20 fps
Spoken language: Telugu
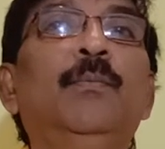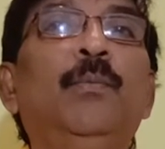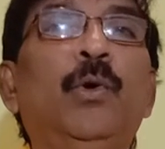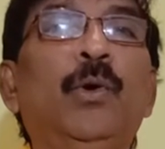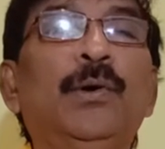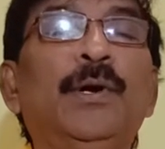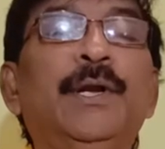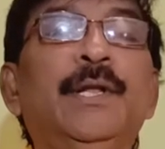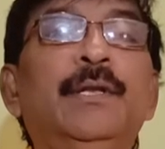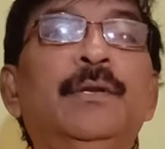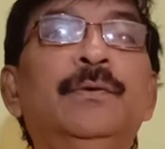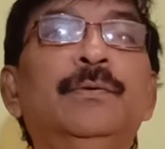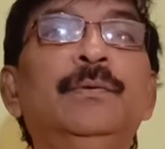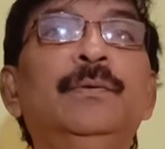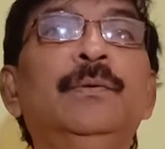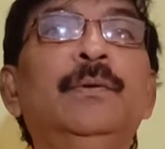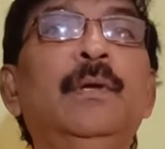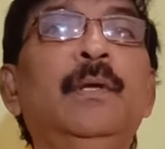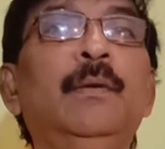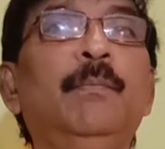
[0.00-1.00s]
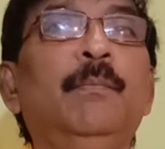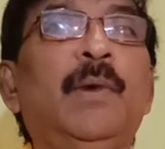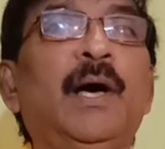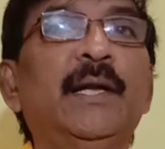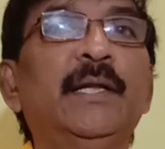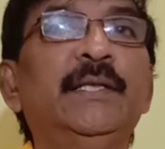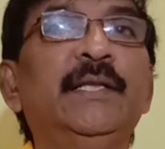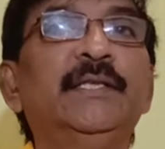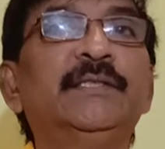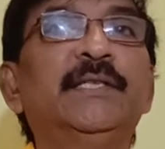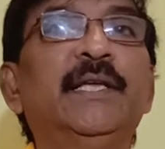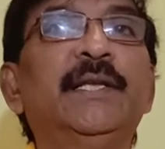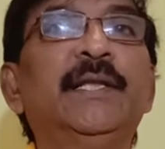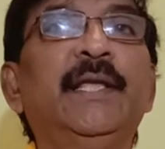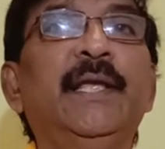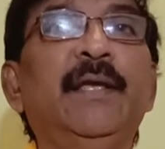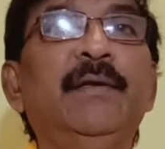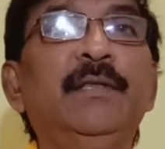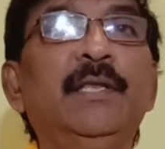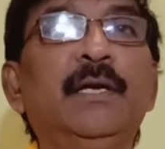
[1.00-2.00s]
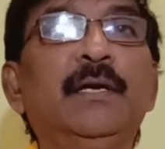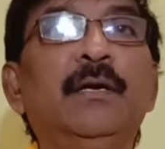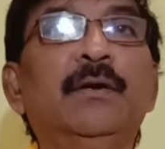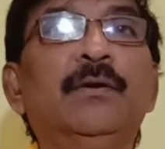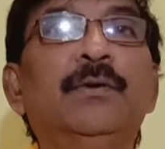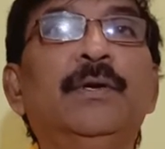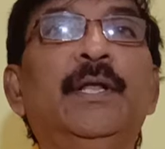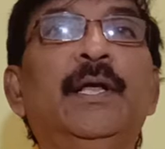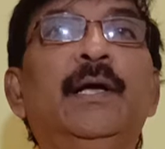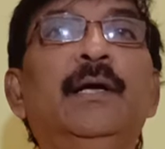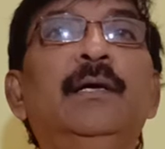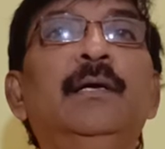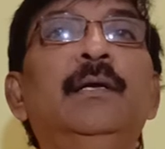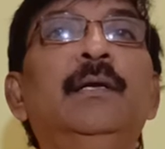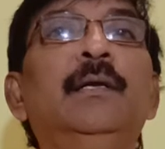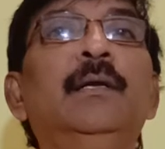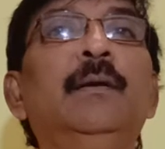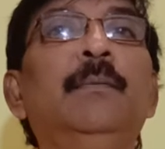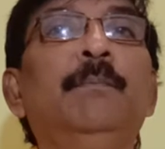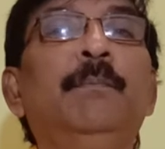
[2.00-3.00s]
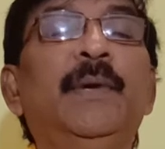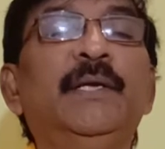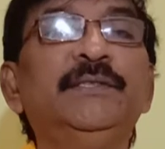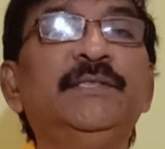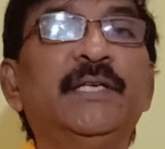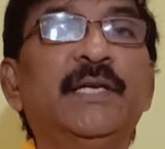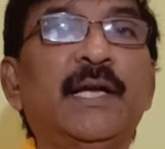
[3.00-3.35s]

పోకడలు భారతదేశానికి ఏ విధంగా కూడా మంచి